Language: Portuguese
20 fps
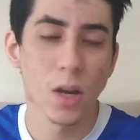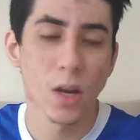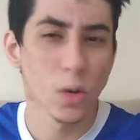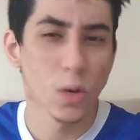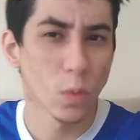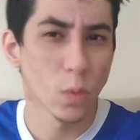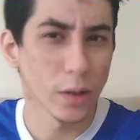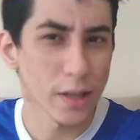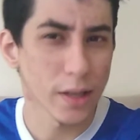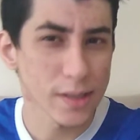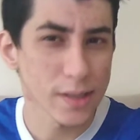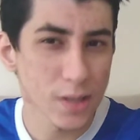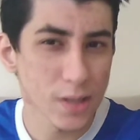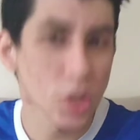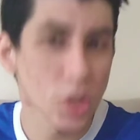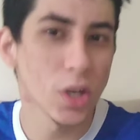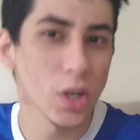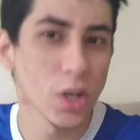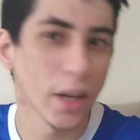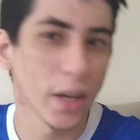Quando a
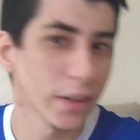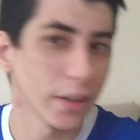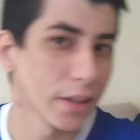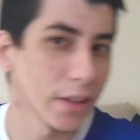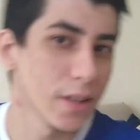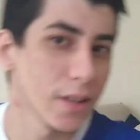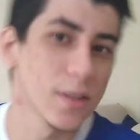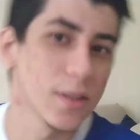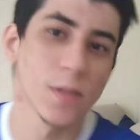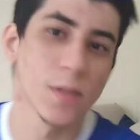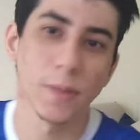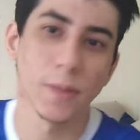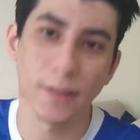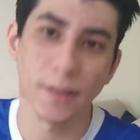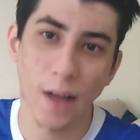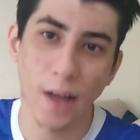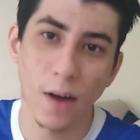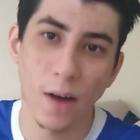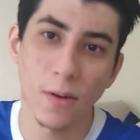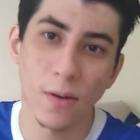Cid entra nesse
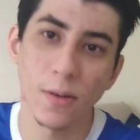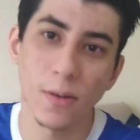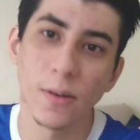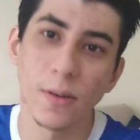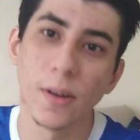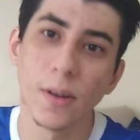hospital,